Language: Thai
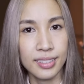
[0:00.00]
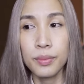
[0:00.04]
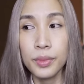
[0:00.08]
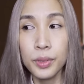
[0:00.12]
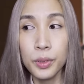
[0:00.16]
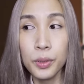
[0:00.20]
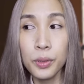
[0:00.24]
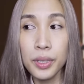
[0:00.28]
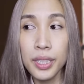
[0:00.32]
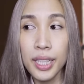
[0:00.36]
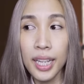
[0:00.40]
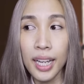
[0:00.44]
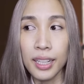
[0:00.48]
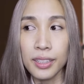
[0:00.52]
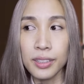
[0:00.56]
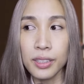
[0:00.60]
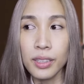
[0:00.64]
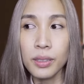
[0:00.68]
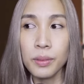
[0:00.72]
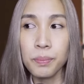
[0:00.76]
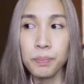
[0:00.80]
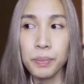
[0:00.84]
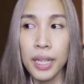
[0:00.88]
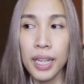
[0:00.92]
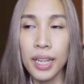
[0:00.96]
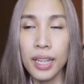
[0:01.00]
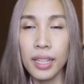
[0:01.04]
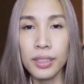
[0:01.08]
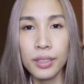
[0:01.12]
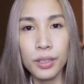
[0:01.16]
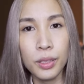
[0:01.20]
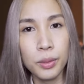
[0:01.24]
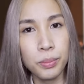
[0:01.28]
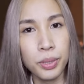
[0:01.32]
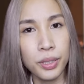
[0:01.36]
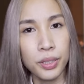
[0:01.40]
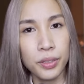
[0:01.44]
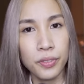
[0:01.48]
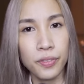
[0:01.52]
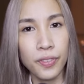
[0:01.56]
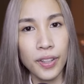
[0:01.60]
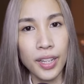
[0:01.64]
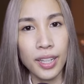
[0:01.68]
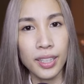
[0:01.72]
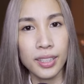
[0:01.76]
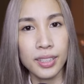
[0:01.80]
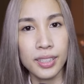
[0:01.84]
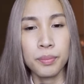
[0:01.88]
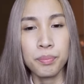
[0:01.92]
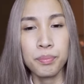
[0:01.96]
ทุกอย่างต้องเป๊ะต้อง
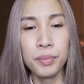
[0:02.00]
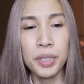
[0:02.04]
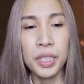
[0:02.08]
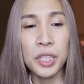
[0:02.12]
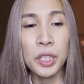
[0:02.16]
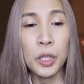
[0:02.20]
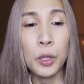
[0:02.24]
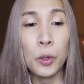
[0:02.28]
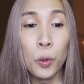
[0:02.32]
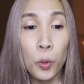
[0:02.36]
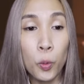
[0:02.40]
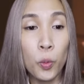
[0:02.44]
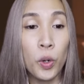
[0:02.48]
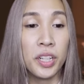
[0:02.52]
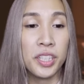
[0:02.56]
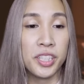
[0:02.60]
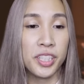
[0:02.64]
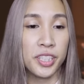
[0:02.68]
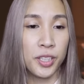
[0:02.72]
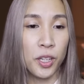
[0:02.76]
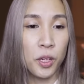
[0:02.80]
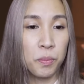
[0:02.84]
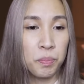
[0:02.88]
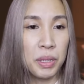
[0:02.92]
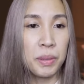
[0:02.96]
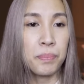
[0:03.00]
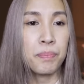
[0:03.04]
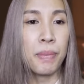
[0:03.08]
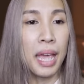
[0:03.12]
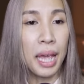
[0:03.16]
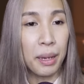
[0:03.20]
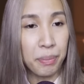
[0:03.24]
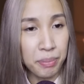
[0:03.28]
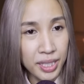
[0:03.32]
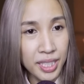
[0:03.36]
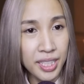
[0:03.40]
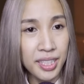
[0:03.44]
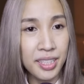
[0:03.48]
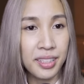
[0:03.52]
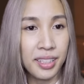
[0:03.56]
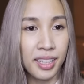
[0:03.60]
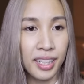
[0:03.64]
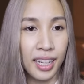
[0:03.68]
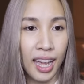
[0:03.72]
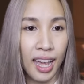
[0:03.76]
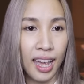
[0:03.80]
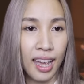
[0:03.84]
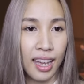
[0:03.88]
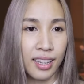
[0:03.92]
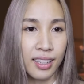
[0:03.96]
perfect มันควรจะต้องเป็นแบบนี้
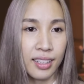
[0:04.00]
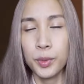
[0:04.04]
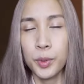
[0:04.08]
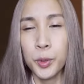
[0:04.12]
นะคะ